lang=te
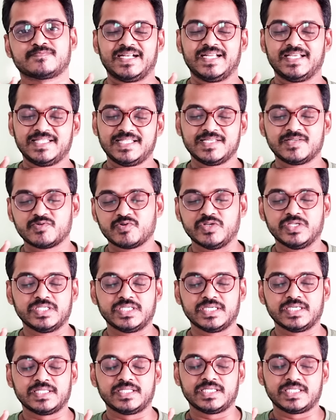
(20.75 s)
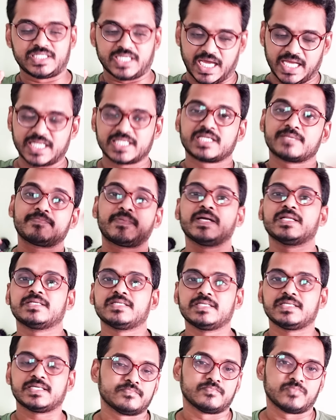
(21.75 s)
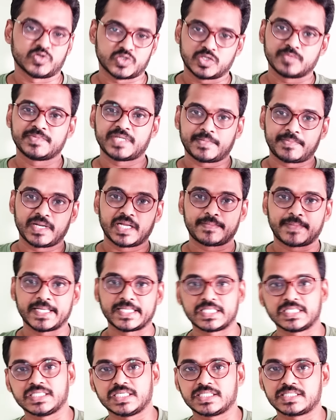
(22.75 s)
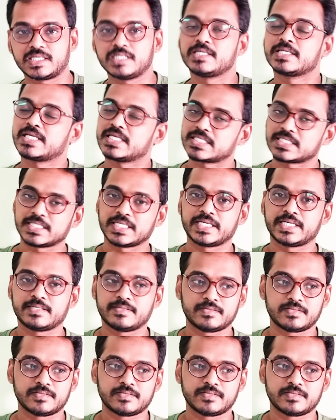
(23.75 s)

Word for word: నేను దీని గురించి ఇది చాలా చెప్పాలి మొత్తం చెప్పడానికి ప్రయత్నం చేస్తాను నీకు కేసు లే